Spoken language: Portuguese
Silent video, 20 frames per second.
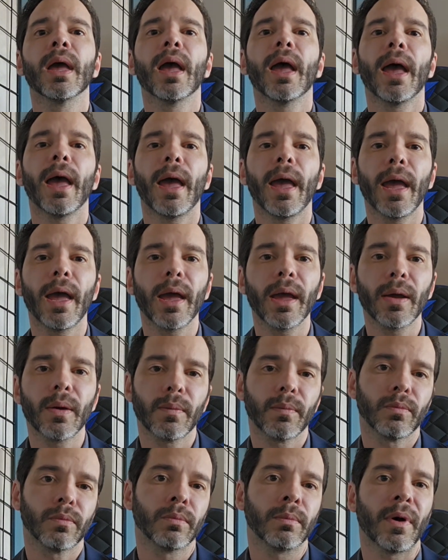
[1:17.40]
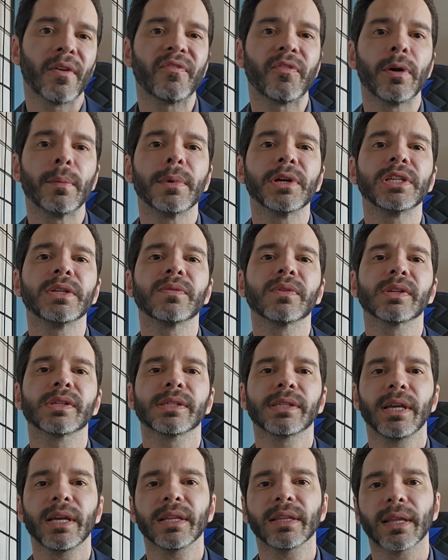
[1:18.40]
é uma forma de
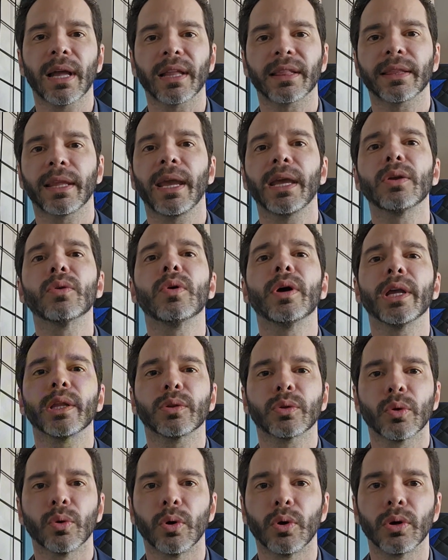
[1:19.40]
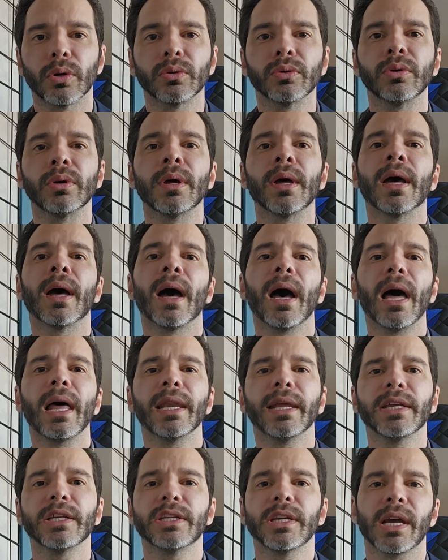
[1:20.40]
você estar tá tendo um retorno,
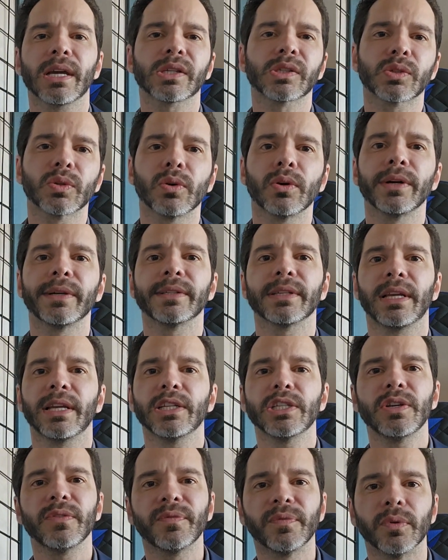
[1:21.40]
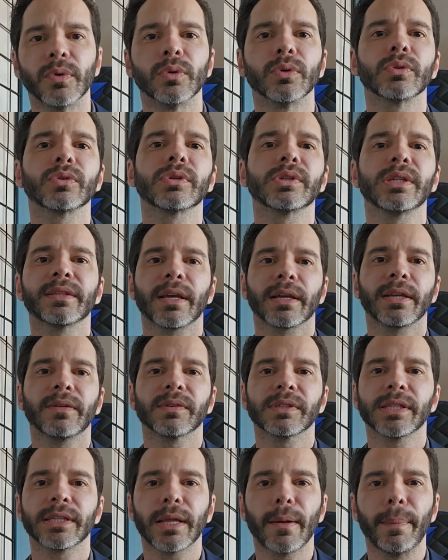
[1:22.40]
além de ações, além de fundos. Isso aqui
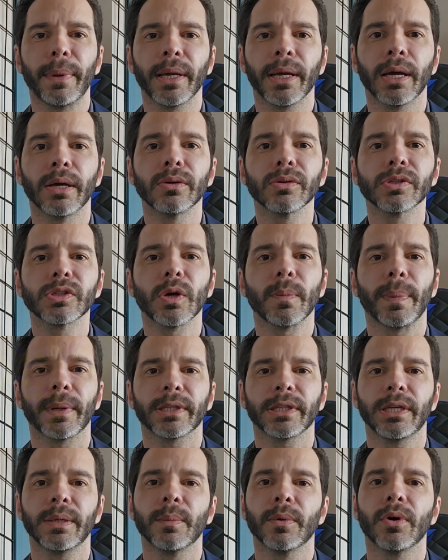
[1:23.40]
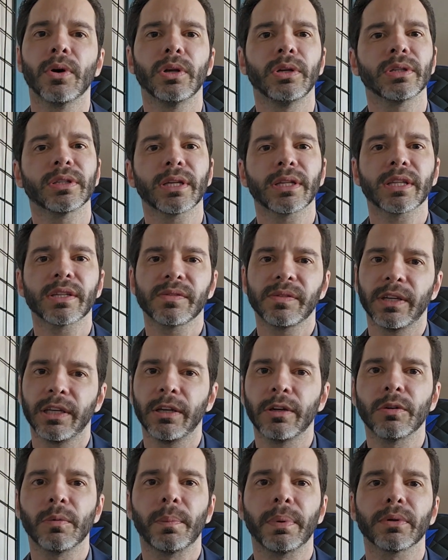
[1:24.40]
você está pegando o seu patrimônio, está
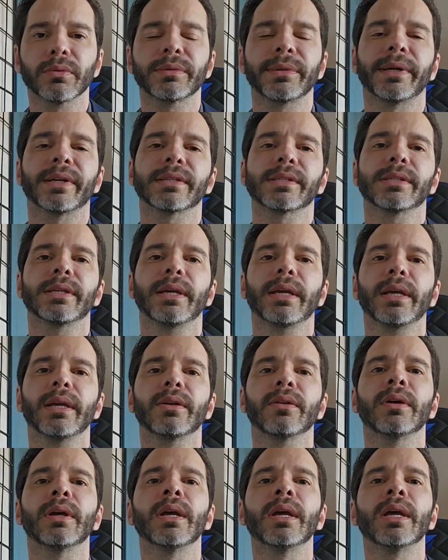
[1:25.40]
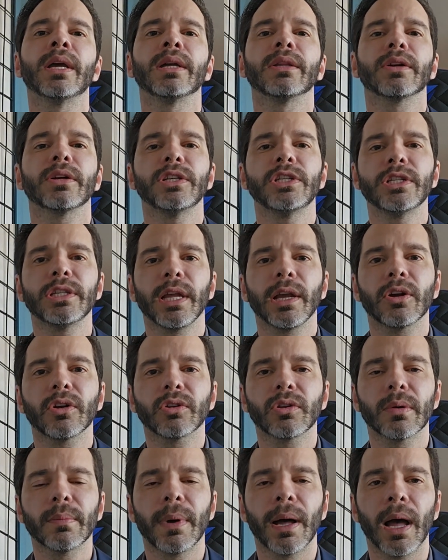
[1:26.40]
transferindo para um terceiro. Então a gente tem que
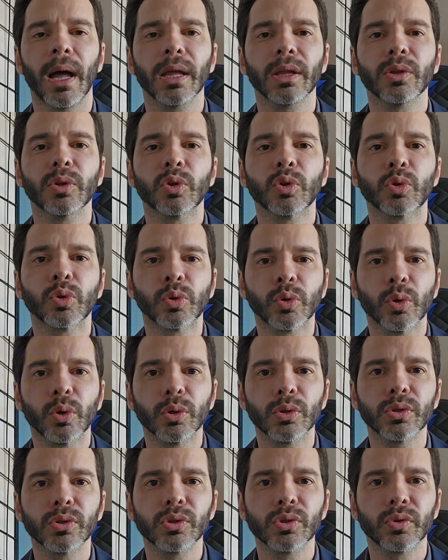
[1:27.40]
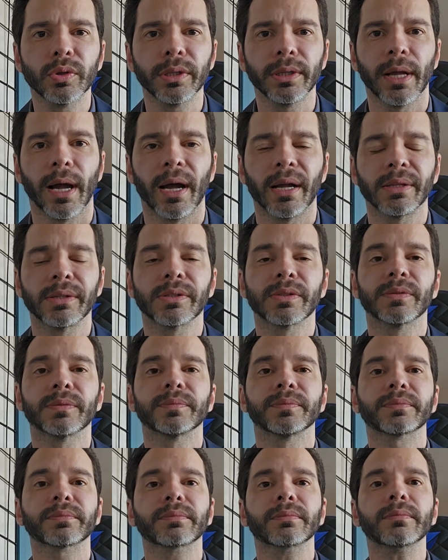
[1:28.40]
tomar todos os cuidados.
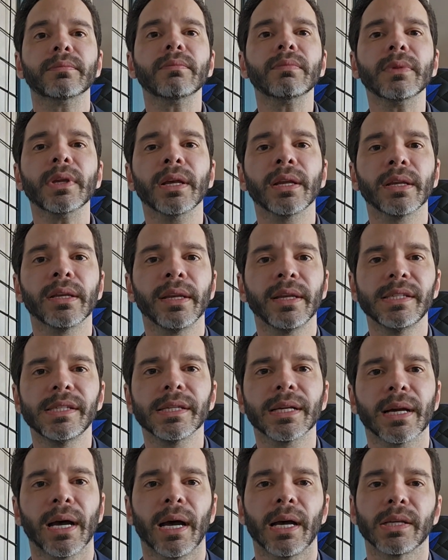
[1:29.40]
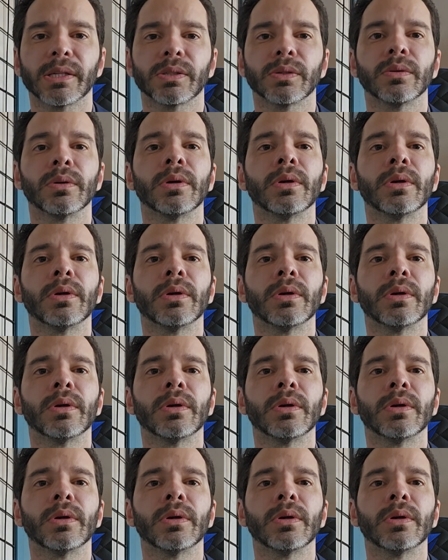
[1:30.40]
Nesse caso,